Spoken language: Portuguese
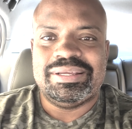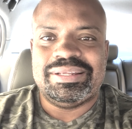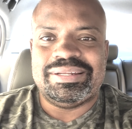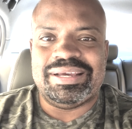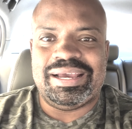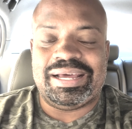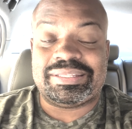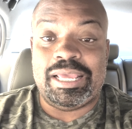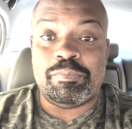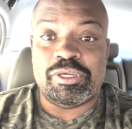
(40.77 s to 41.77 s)
né,
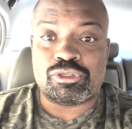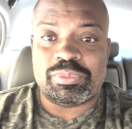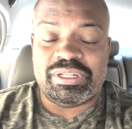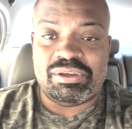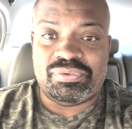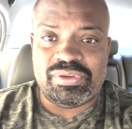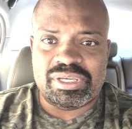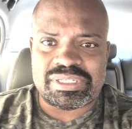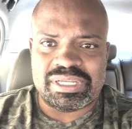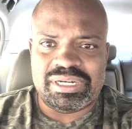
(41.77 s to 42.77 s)
até mesmo a
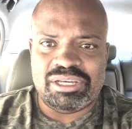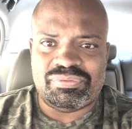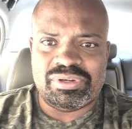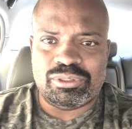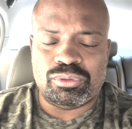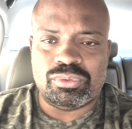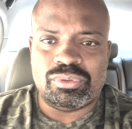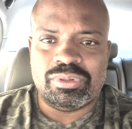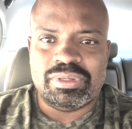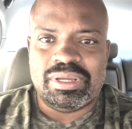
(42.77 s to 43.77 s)
defesa
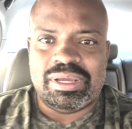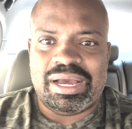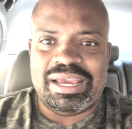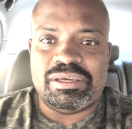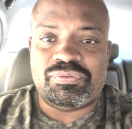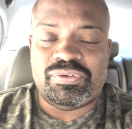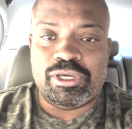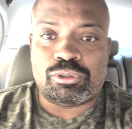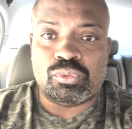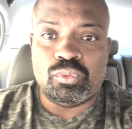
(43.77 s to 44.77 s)
levando a
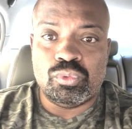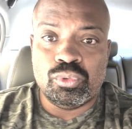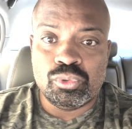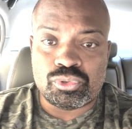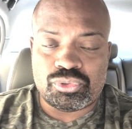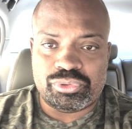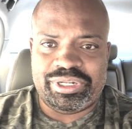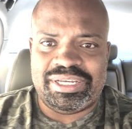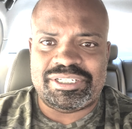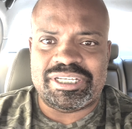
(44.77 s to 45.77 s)
efeito o uso
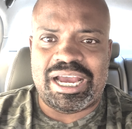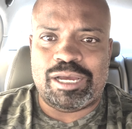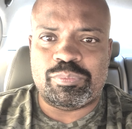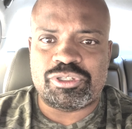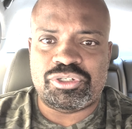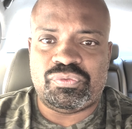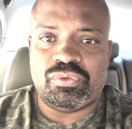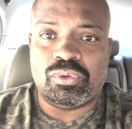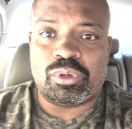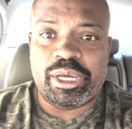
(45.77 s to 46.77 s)
né, de armas de fogo.